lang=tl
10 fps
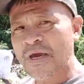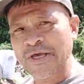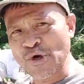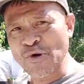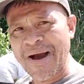
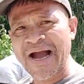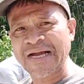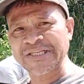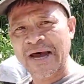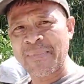Ito yung mga
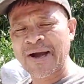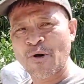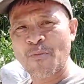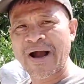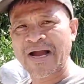kasama
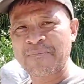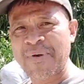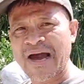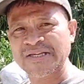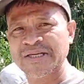ko mga
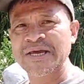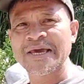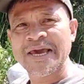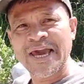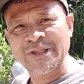kablags.
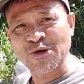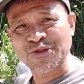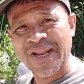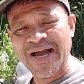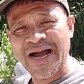Ito
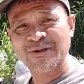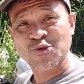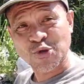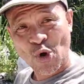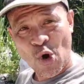talagang
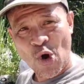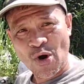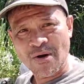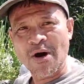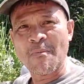totoong
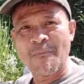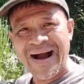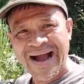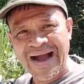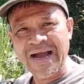
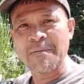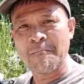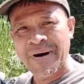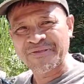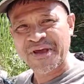mga
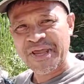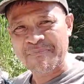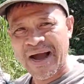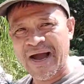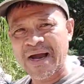
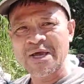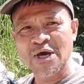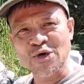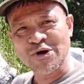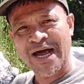mandirigma.
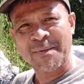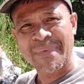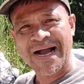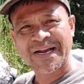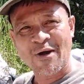Yung na,
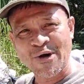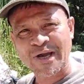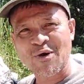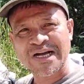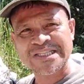mga nauna
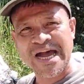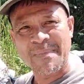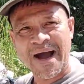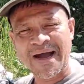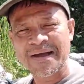kong
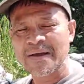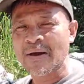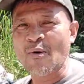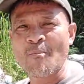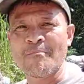kasama,
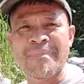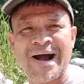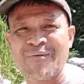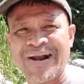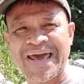
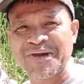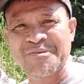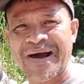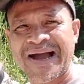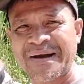mga wala
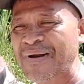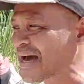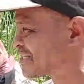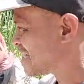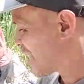yon mga
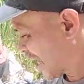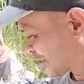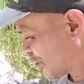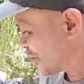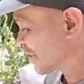kablags.
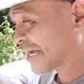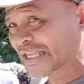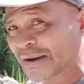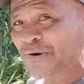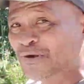Ito yon
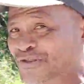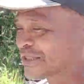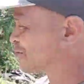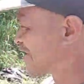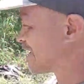nakita mo yung
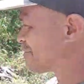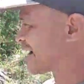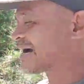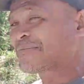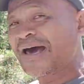tatlo na yan
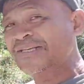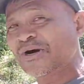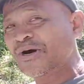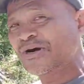mga kablogs oh.